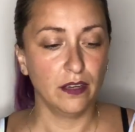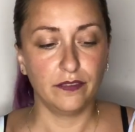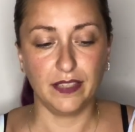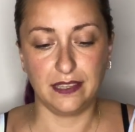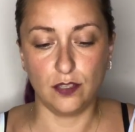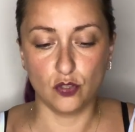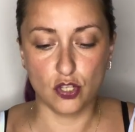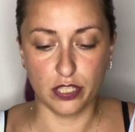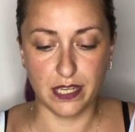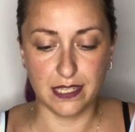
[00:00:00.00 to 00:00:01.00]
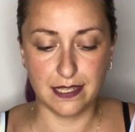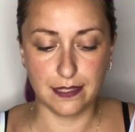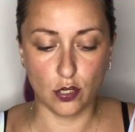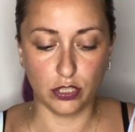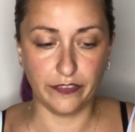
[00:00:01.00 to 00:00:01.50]
Infatti non so se
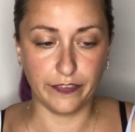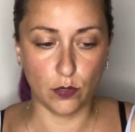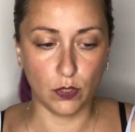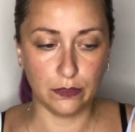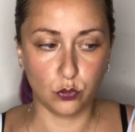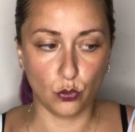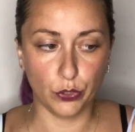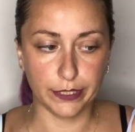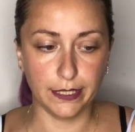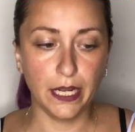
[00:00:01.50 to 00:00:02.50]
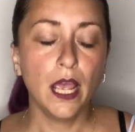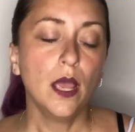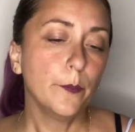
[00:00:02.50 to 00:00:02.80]
resisterò dal fare un altro ordine.